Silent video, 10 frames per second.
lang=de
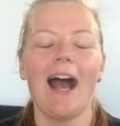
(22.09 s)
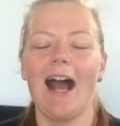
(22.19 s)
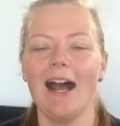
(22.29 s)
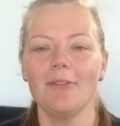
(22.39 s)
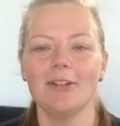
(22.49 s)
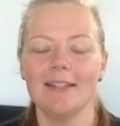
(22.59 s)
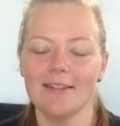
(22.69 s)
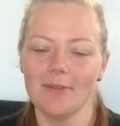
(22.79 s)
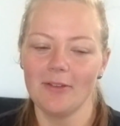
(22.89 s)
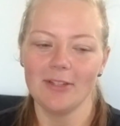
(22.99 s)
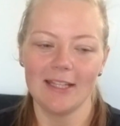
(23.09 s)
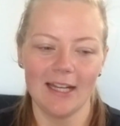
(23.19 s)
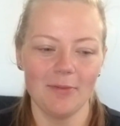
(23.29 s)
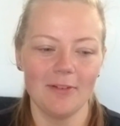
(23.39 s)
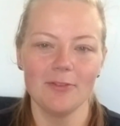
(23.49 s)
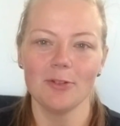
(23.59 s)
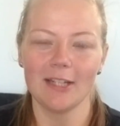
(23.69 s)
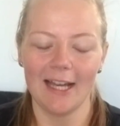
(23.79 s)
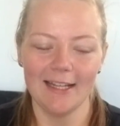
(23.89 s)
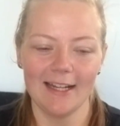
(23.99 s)
Aber dieses Mal habe ich gedacht, machen wir nur
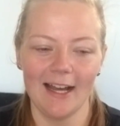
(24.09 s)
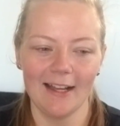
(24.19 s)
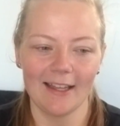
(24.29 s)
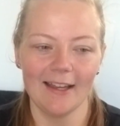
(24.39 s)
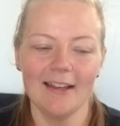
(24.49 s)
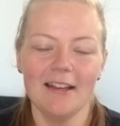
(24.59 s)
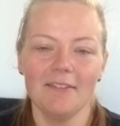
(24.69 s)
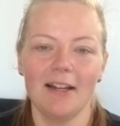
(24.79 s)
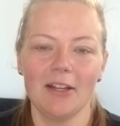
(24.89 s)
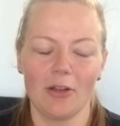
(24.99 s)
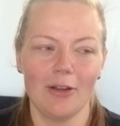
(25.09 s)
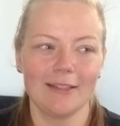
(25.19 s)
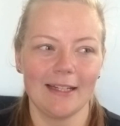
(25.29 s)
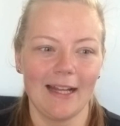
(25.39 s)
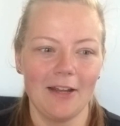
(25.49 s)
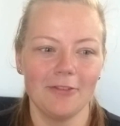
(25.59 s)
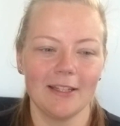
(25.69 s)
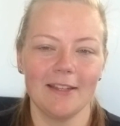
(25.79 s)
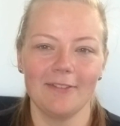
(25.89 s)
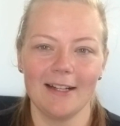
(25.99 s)
drei Tage, weil ich euch dann einfach
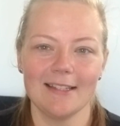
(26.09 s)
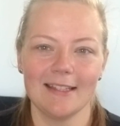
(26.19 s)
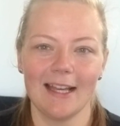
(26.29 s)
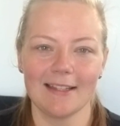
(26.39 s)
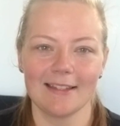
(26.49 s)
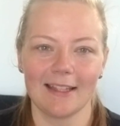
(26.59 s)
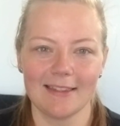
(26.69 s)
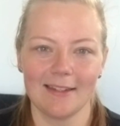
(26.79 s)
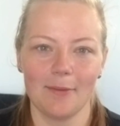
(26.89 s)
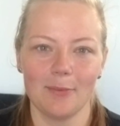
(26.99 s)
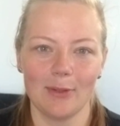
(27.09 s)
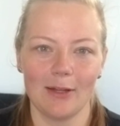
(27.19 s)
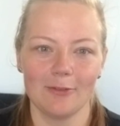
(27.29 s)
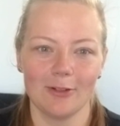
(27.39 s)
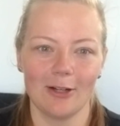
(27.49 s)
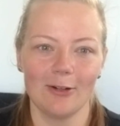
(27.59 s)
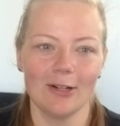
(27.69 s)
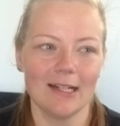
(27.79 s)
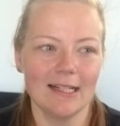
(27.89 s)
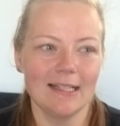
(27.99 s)
jeweils die ganzen Rezepte einfach
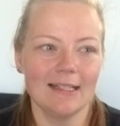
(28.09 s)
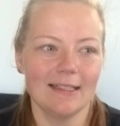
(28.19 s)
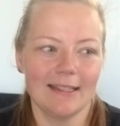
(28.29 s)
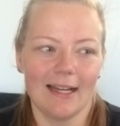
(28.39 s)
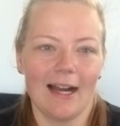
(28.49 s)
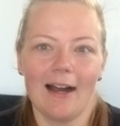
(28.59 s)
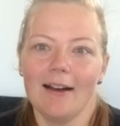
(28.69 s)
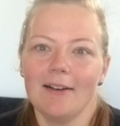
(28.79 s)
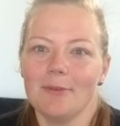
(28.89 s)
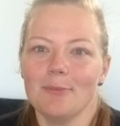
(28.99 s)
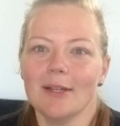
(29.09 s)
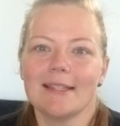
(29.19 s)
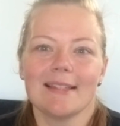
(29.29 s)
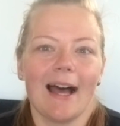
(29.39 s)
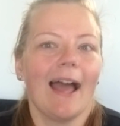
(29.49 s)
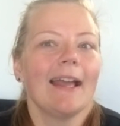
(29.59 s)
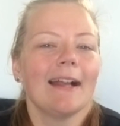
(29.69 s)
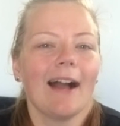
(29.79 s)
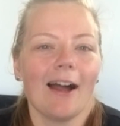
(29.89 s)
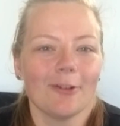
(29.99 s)
auch, ja, mit
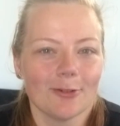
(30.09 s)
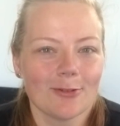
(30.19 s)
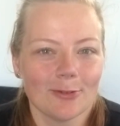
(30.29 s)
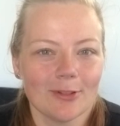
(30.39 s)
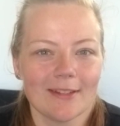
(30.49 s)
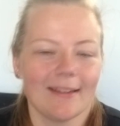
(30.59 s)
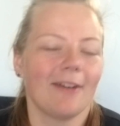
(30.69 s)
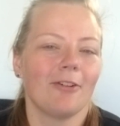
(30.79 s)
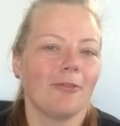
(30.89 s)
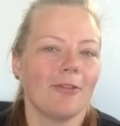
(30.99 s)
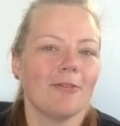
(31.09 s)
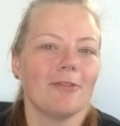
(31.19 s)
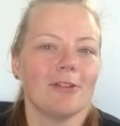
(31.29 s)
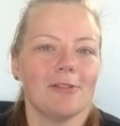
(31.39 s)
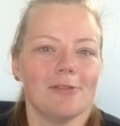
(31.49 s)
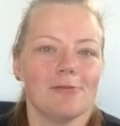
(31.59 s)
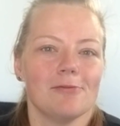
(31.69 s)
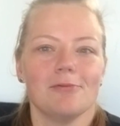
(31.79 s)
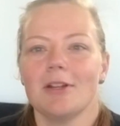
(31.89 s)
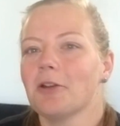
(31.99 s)
zeigen kann und so. Das ist einfach viel, viel
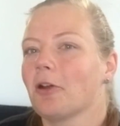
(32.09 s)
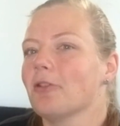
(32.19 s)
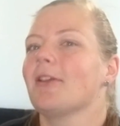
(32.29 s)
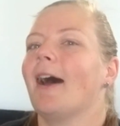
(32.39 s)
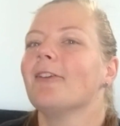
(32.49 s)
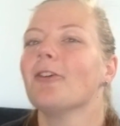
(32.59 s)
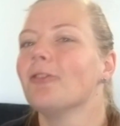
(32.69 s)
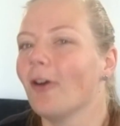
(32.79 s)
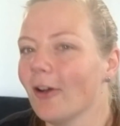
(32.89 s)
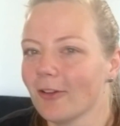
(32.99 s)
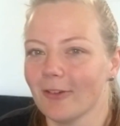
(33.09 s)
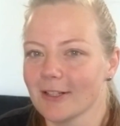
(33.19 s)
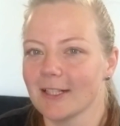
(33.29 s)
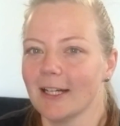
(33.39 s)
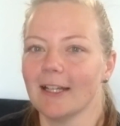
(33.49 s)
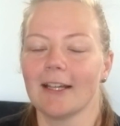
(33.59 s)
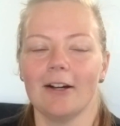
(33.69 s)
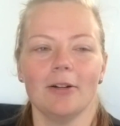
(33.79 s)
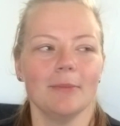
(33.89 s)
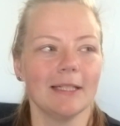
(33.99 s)
interessanter für euch wahrscheinlich,
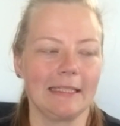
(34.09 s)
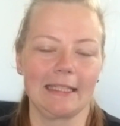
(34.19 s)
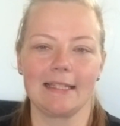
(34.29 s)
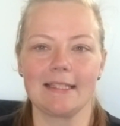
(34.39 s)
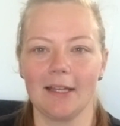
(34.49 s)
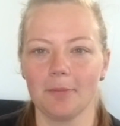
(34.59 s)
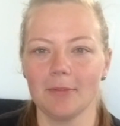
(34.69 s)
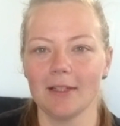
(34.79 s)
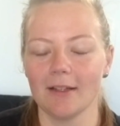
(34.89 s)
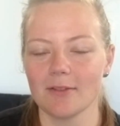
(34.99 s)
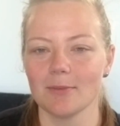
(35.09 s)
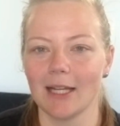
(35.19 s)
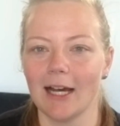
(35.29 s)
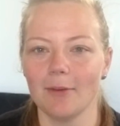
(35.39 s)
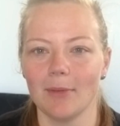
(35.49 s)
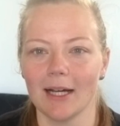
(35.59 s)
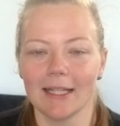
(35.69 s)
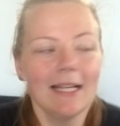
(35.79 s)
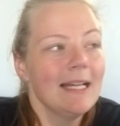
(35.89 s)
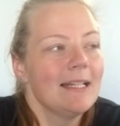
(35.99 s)
auch mit den Rezepten ja, zum
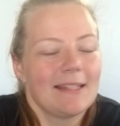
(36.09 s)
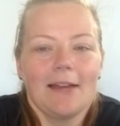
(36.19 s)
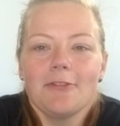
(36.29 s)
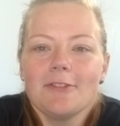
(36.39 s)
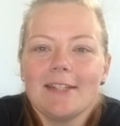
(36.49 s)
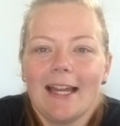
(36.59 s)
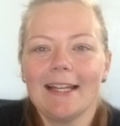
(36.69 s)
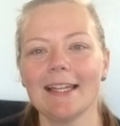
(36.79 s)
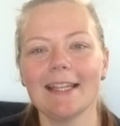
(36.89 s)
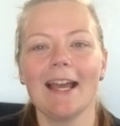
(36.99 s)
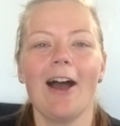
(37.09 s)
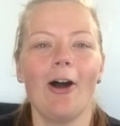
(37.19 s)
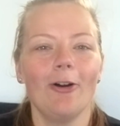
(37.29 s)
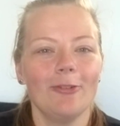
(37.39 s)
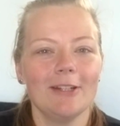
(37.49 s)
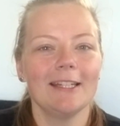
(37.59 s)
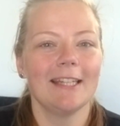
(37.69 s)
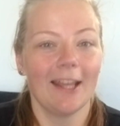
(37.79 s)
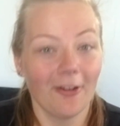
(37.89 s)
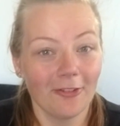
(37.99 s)
Nachmachen. Selbstverständlich auch mit den
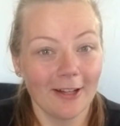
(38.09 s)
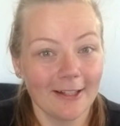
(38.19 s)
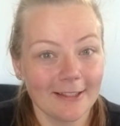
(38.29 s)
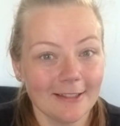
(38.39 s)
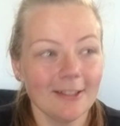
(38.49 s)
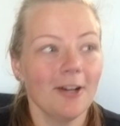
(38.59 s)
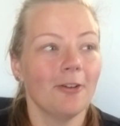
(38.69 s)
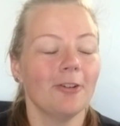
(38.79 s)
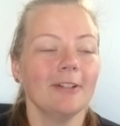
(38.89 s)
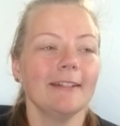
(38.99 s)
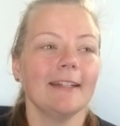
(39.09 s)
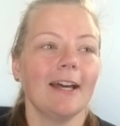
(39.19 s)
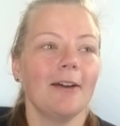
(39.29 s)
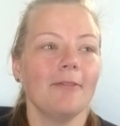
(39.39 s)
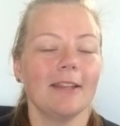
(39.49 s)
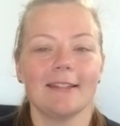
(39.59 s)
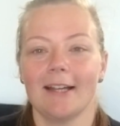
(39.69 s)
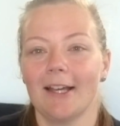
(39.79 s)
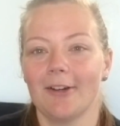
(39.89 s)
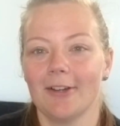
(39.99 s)
Nährwerten. Und ähm, ich
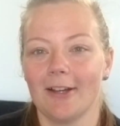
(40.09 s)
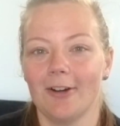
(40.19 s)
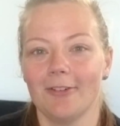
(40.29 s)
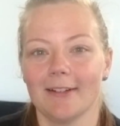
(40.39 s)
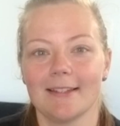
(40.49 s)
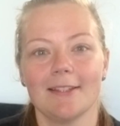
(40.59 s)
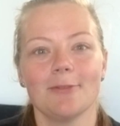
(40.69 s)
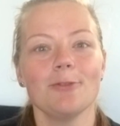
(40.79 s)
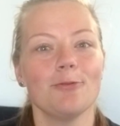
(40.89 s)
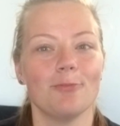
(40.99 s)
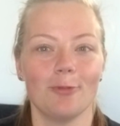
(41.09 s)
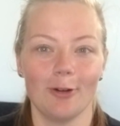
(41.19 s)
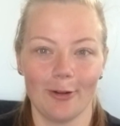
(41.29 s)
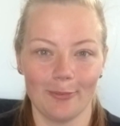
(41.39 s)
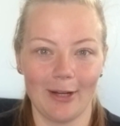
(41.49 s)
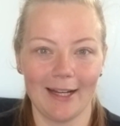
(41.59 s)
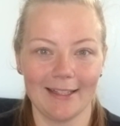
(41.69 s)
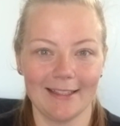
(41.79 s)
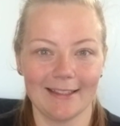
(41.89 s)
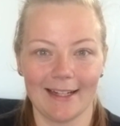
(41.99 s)
zeige euch auch, was ich so Sport mache,
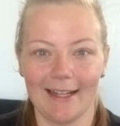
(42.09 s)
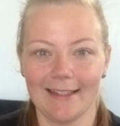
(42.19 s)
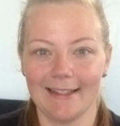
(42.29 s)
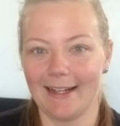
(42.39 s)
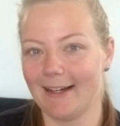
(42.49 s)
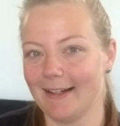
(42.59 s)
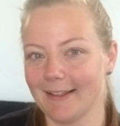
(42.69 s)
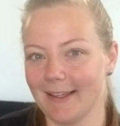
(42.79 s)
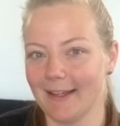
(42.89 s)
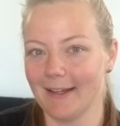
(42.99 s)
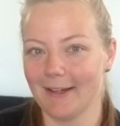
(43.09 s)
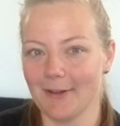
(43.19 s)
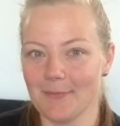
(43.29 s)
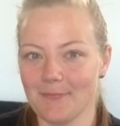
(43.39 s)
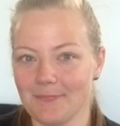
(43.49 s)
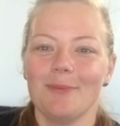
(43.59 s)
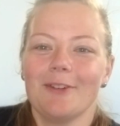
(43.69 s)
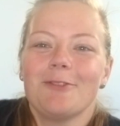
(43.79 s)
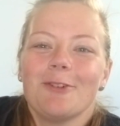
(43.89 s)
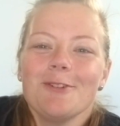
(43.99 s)
die drei Tage.
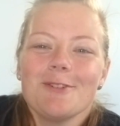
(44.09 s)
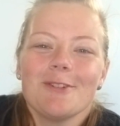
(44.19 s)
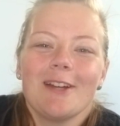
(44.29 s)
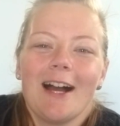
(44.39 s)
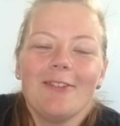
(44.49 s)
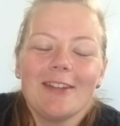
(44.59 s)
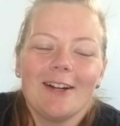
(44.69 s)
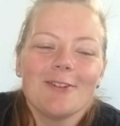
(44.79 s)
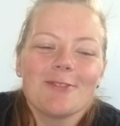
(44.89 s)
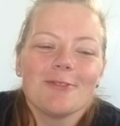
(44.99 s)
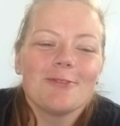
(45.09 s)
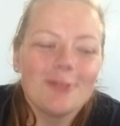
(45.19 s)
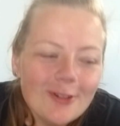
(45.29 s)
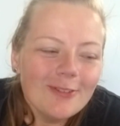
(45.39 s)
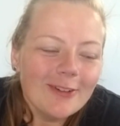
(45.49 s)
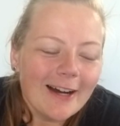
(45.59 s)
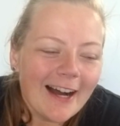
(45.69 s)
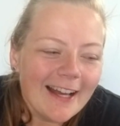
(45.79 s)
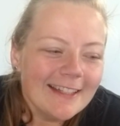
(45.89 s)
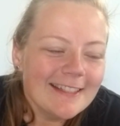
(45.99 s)
Mein Frühstück habe ich auch schon
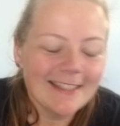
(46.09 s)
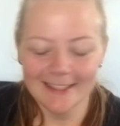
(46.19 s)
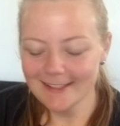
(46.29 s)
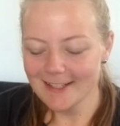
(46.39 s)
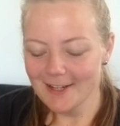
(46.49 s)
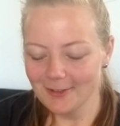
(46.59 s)
vorbereitet.